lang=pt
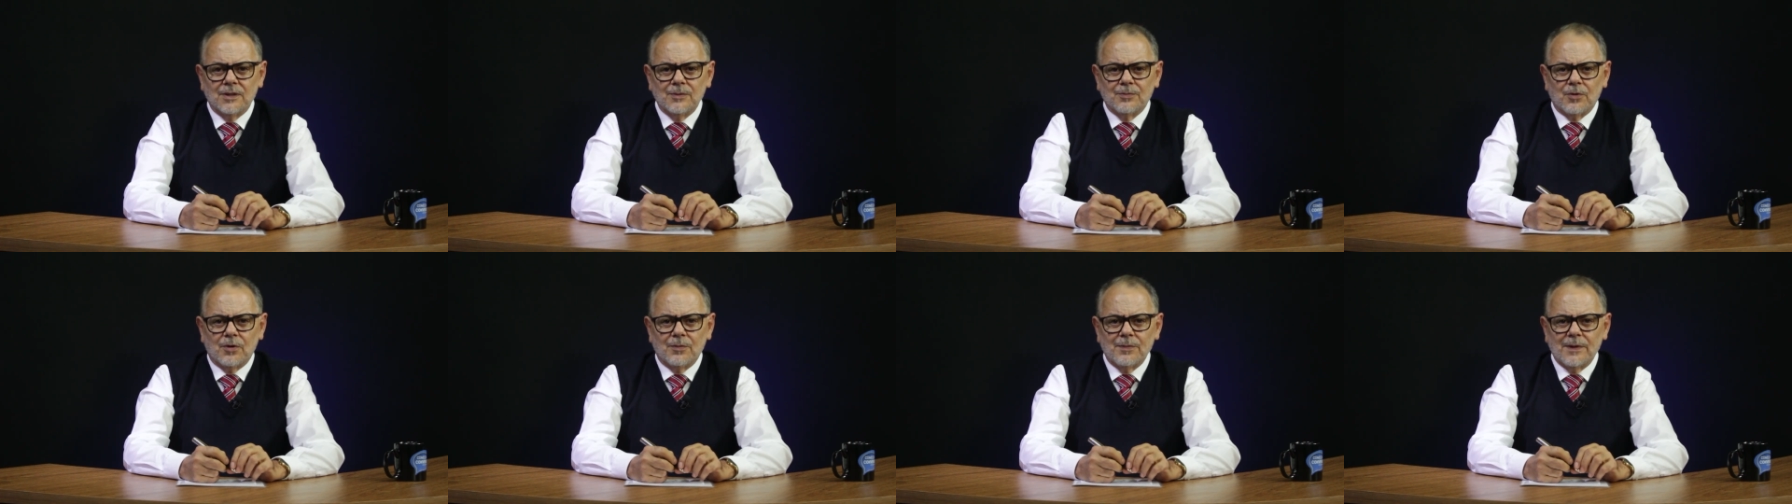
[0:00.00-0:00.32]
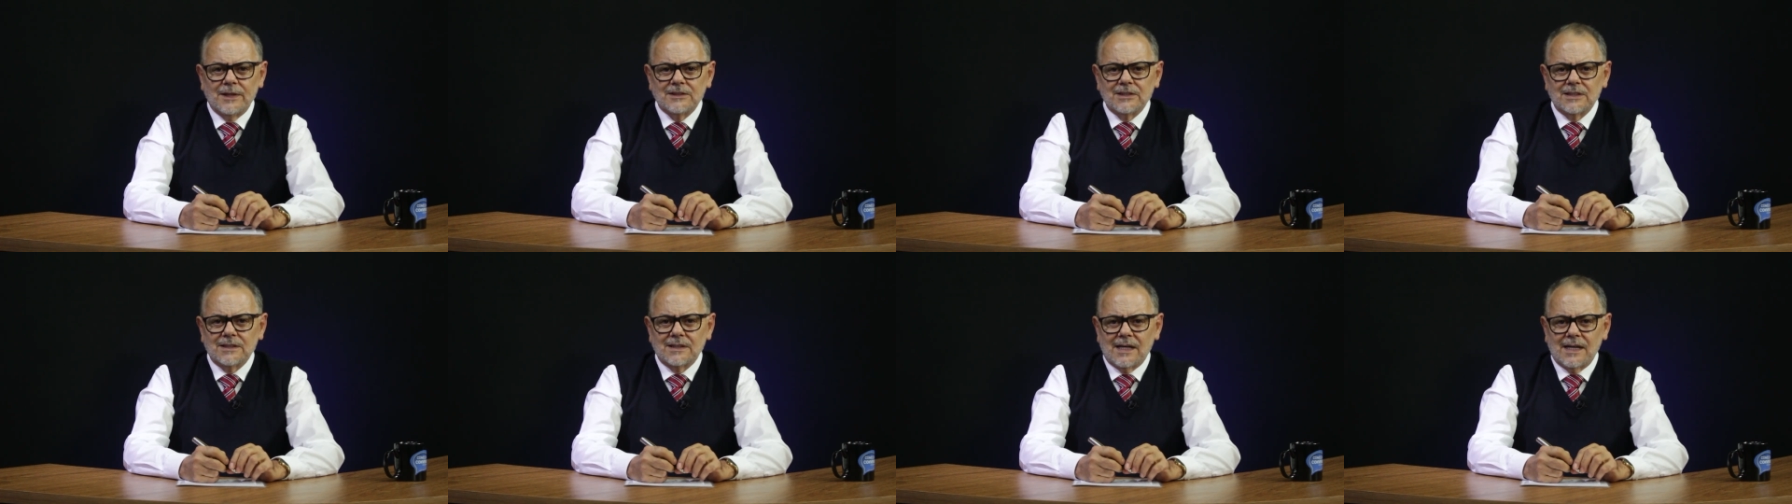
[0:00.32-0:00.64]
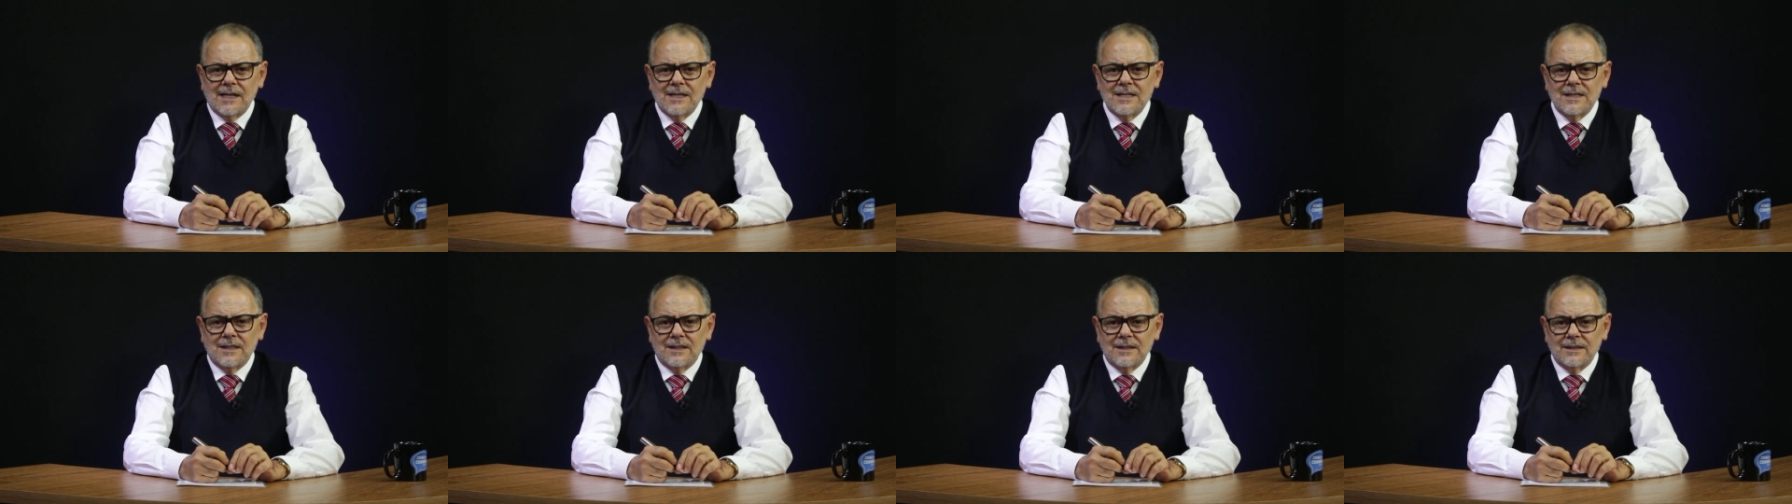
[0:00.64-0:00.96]
que promete
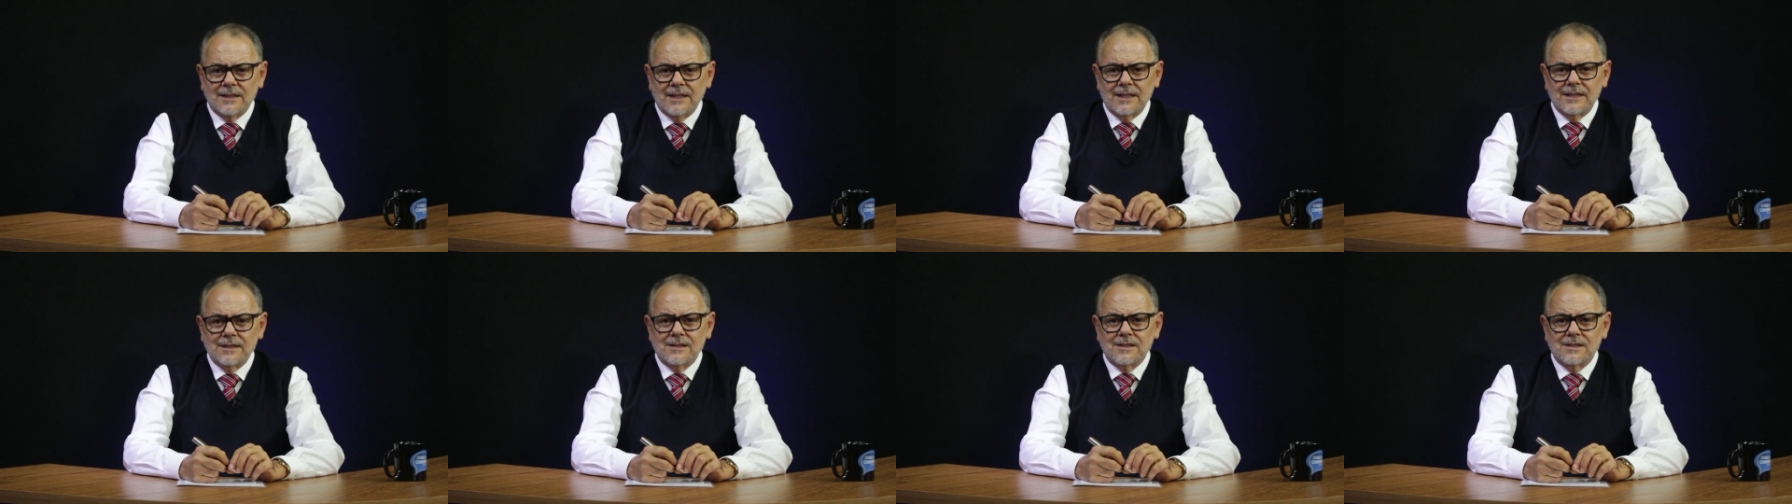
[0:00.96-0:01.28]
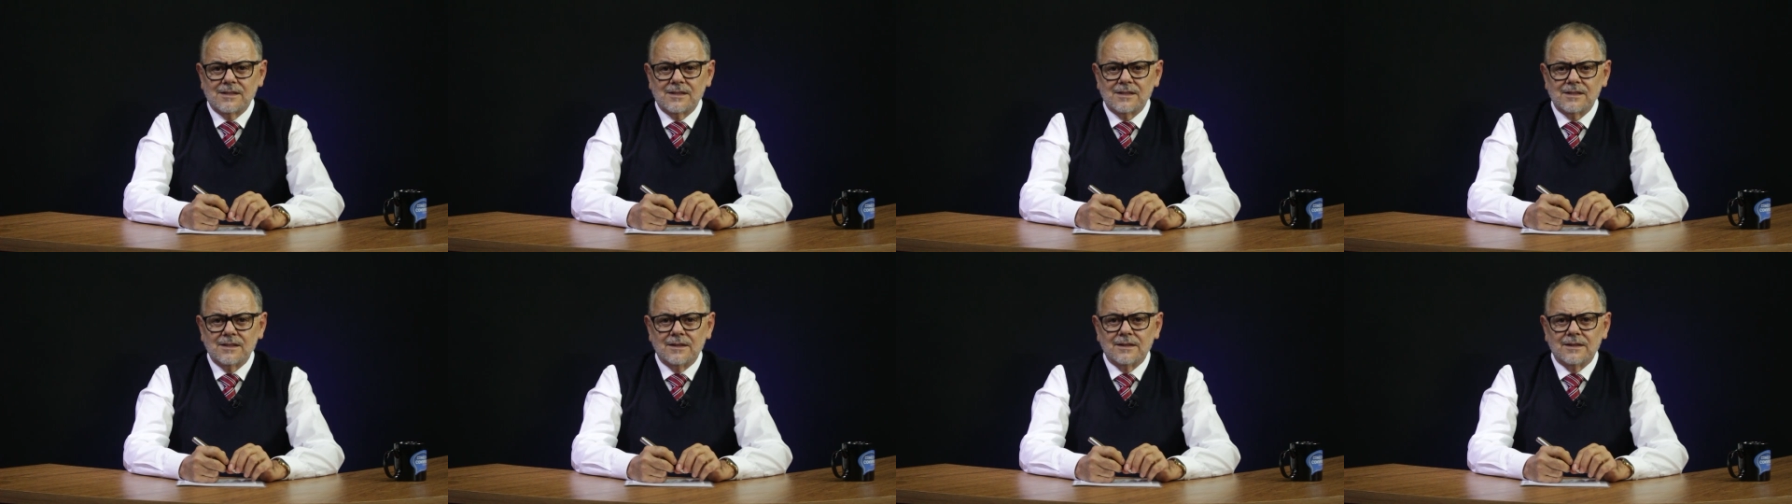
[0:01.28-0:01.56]
atrair clientes